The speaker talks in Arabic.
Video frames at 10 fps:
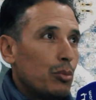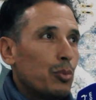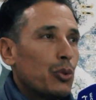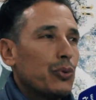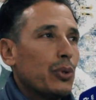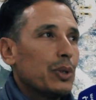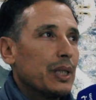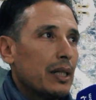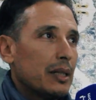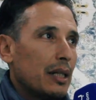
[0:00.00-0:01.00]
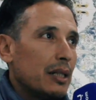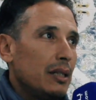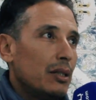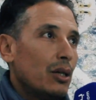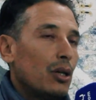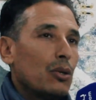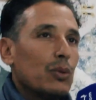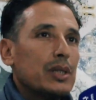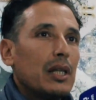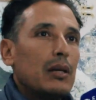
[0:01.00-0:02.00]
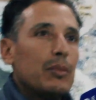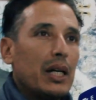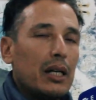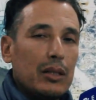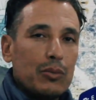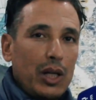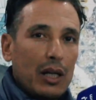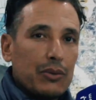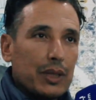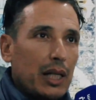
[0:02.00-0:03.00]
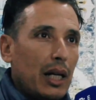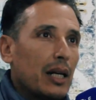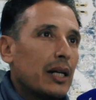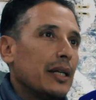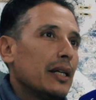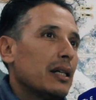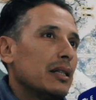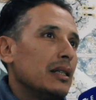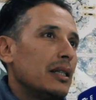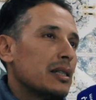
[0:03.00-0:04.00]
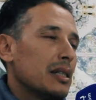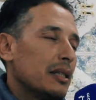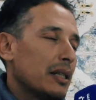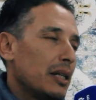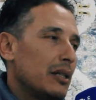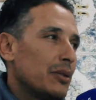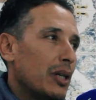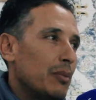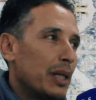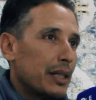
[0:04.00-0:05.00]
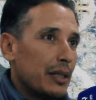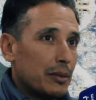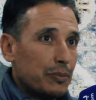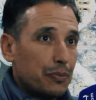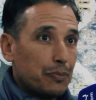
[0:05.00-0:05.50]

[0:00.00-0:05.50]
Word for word: بمفوض قضائي وسلمها للمحافظة العقارية لأجل إدخال في أملاكنا